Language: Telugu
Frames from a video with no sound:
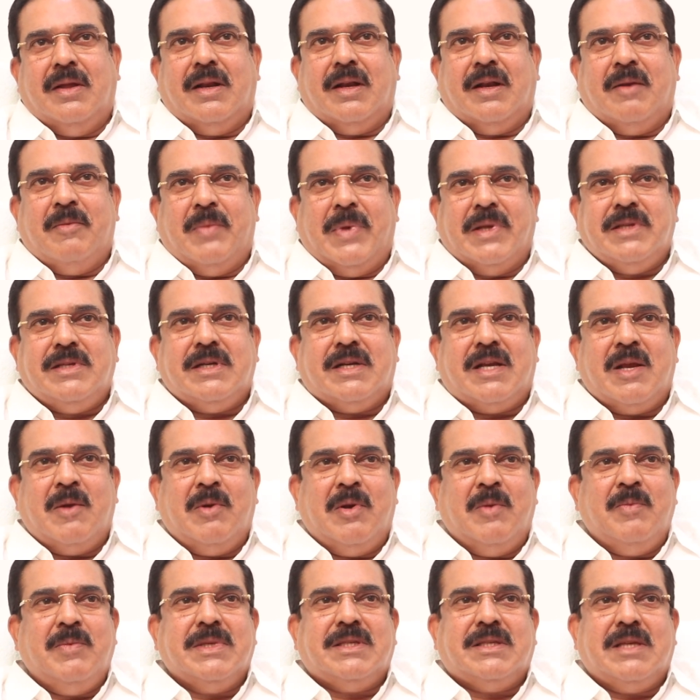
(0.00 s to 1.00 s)
అదే మంచి
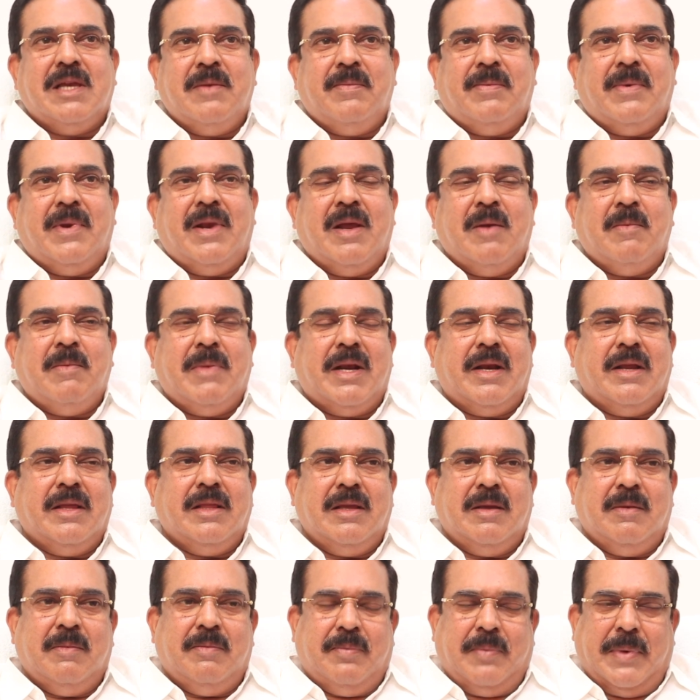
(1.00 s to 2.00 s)
టైంలో మిస్ అయిపోయినాం
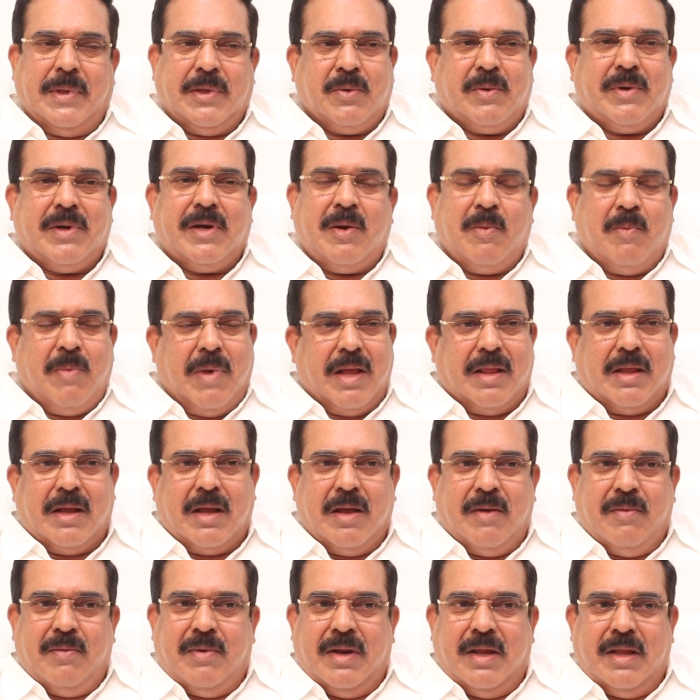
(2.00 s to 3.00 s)
అనేది ప్రతి ఒక్కరికి
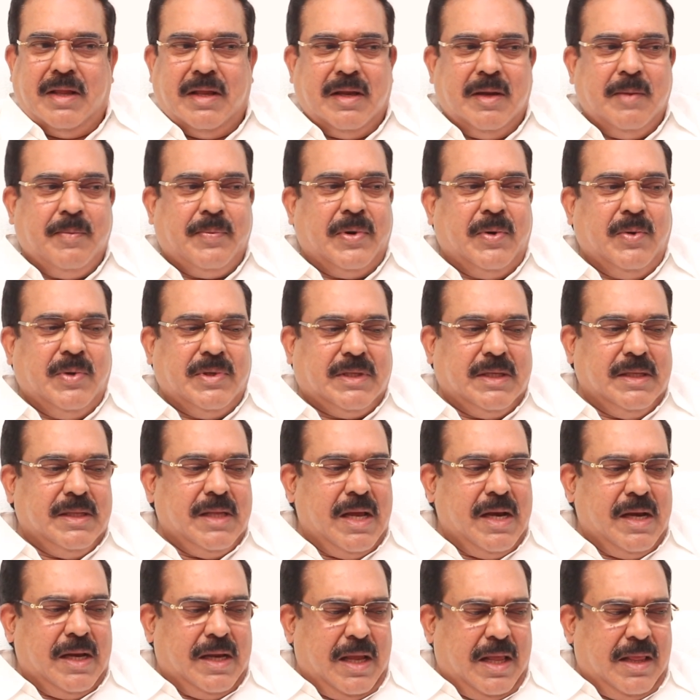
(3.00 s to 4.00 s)
బాధగా ఉన్నది ఇప్పుడు వచ్చిన
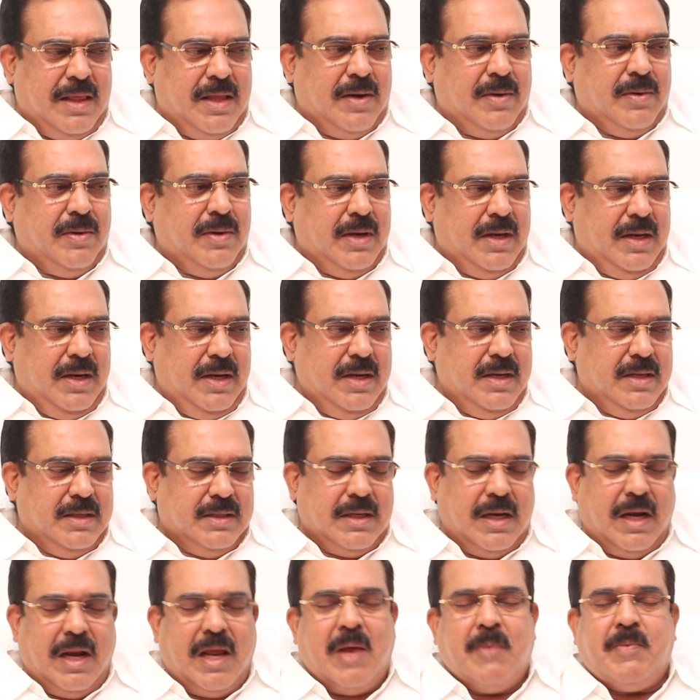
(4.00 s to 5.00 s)
దానికి అందరూ కూడా
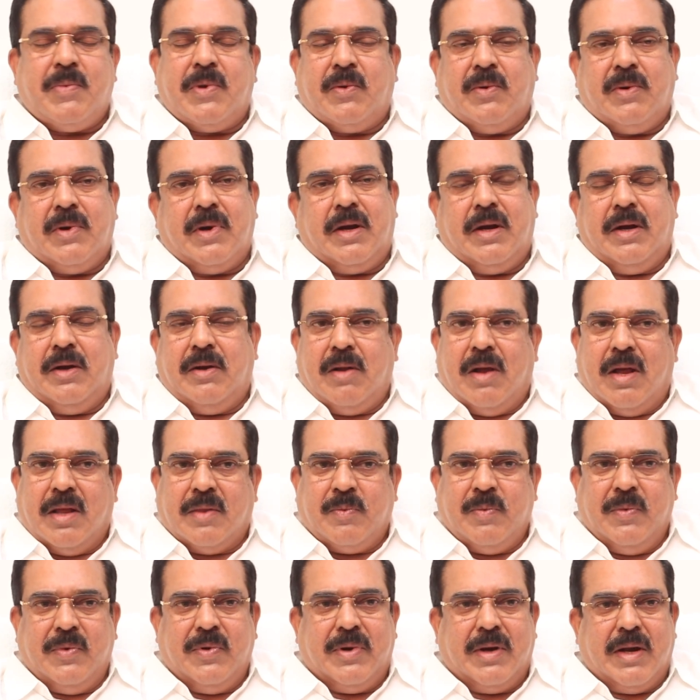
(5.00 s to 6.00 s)
చాలా హ్యాపీగా ఉన్నారు ఇటు
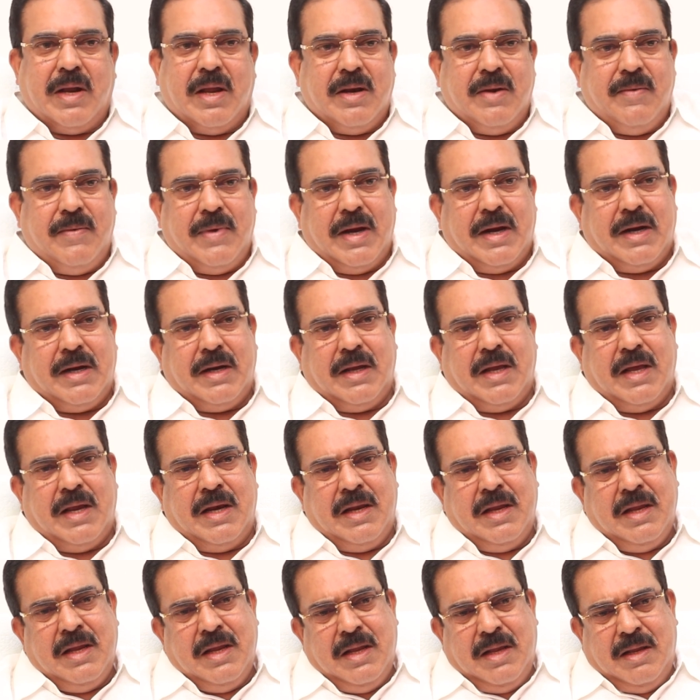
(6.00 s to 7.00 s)
ఆత్మగురు కానీ వెంకట
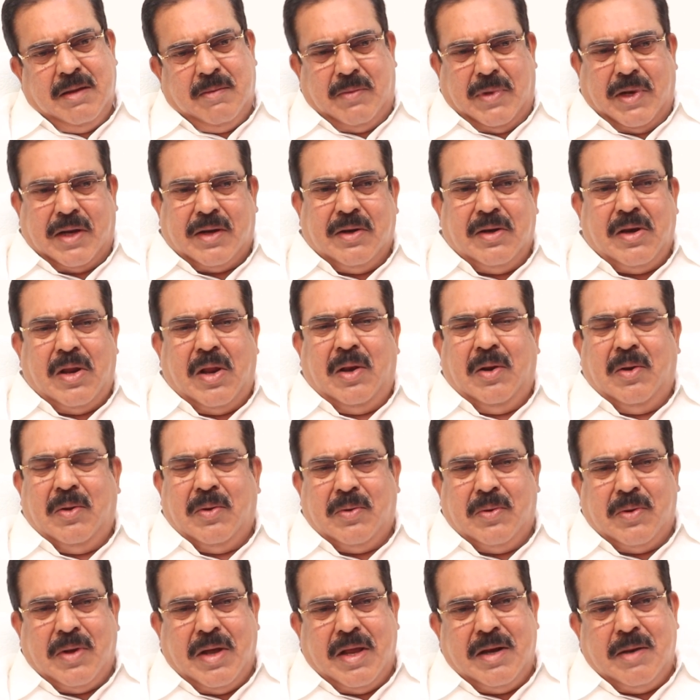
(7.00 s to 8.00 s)
కానీ మాకు
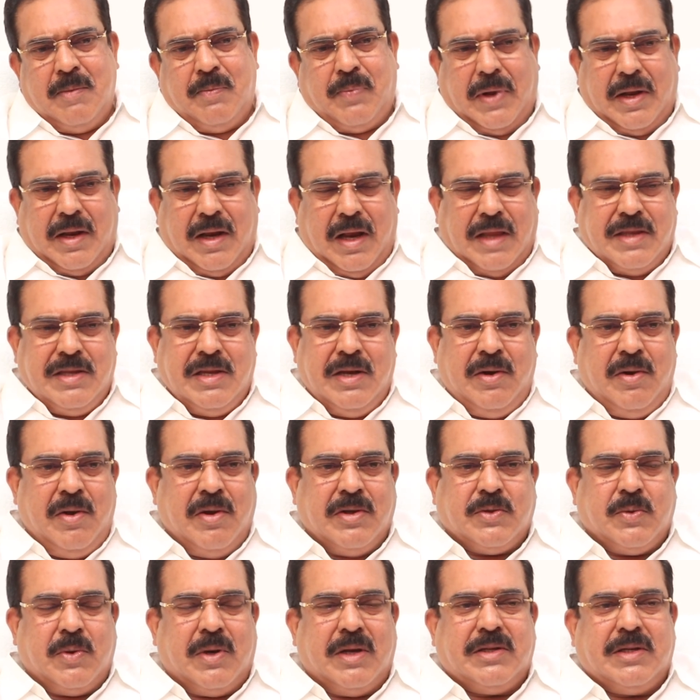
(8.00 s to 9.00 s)
నెల్లూరు కానీ పక్క అన్ని
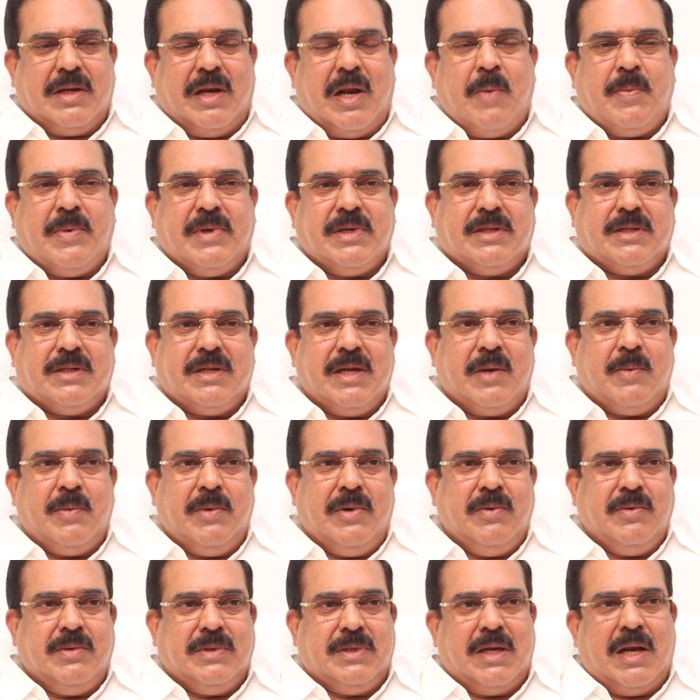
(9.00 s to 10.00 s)
నియోజకవర్గాలు జిల్లా పరిషత్
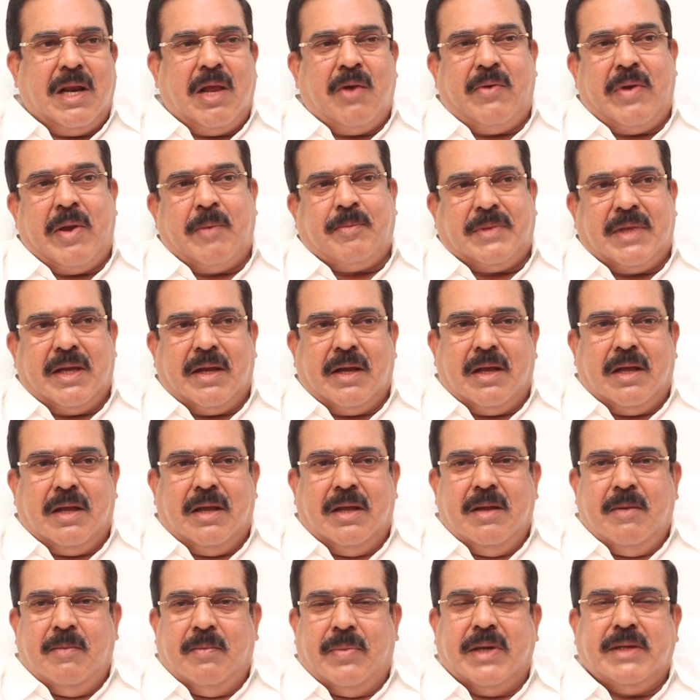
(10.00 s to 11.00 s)
చైర్మన్ జిల్లా వ్యాప్తంగా
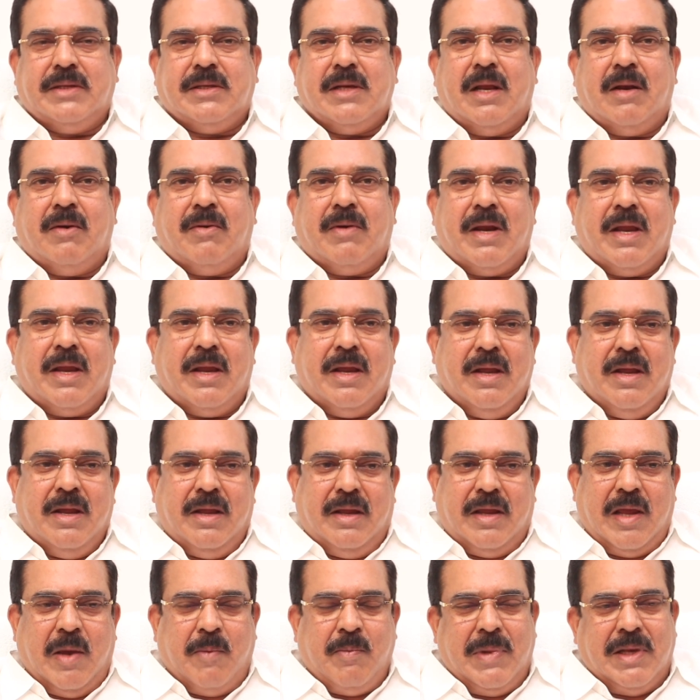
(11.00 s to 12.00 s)
పరిచయాలు ఉన్నాయి
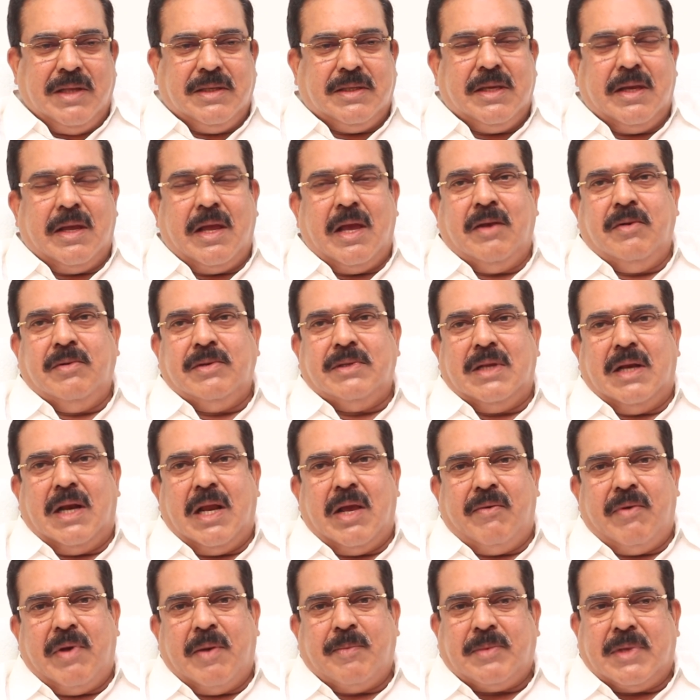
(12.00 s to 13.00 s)
ఎమ్మెల్సీ గాను
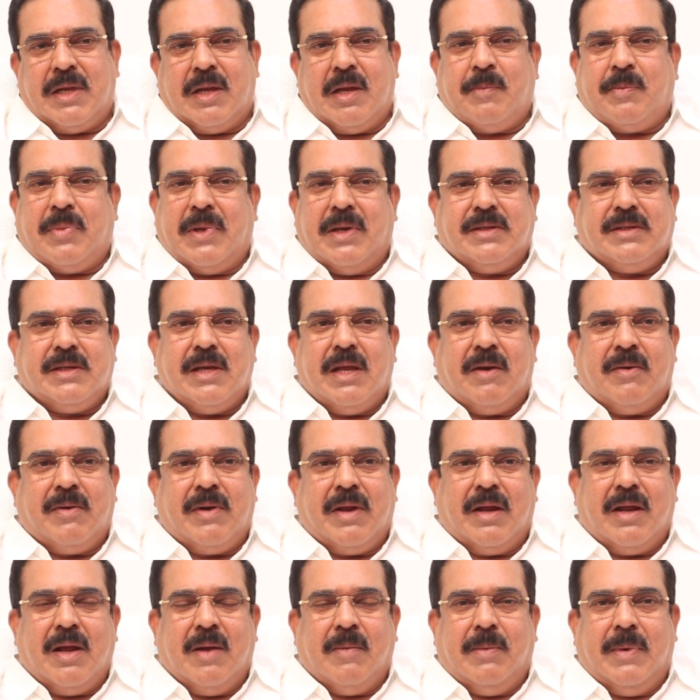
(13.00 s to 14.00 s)
జిల్లా వ్యాప్తంగా పరిచయాలు
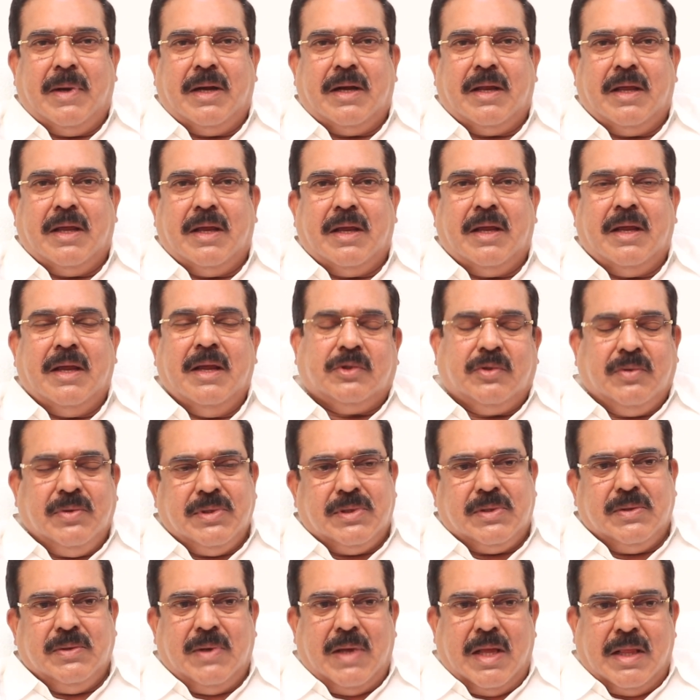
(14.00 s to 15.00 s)
ఉన్నాయి కాబట్టి
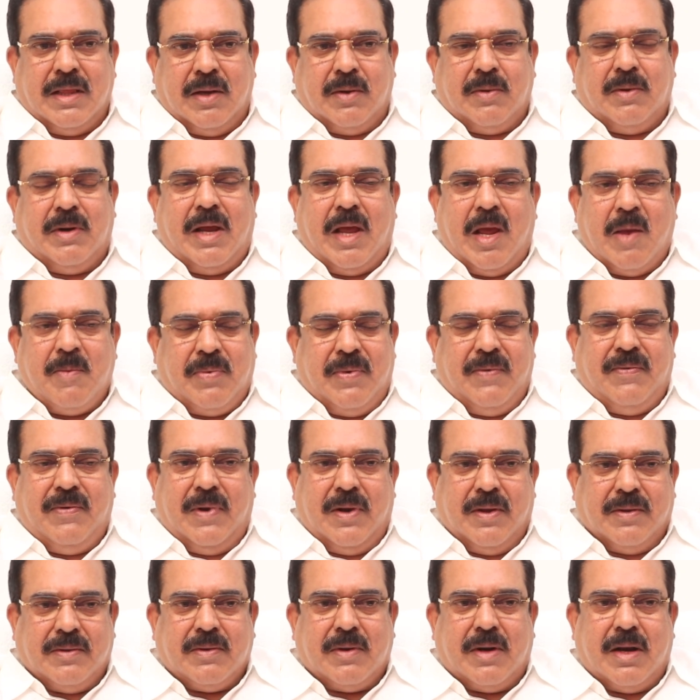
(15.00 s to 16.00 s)
కొంచెం అందరు కూడా హ్యాపీ
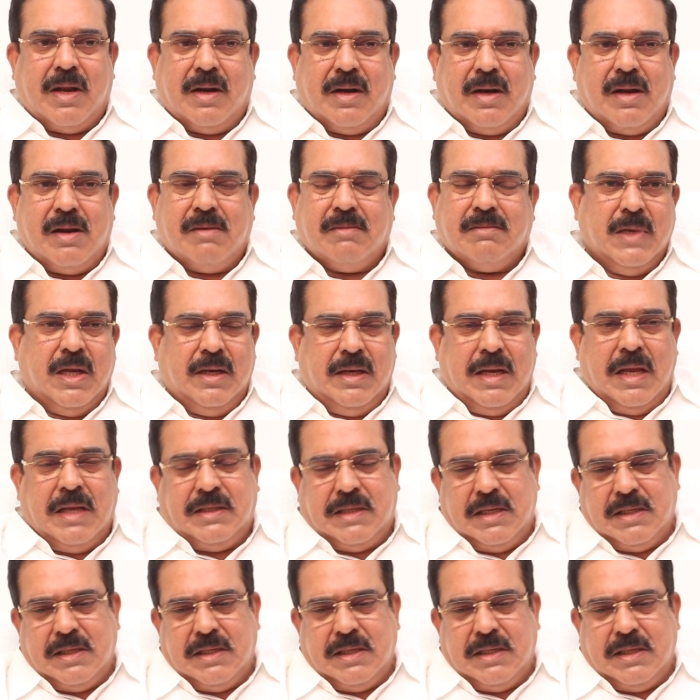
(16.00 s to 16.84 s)
ఫీల్ అవుతున్నాను నేను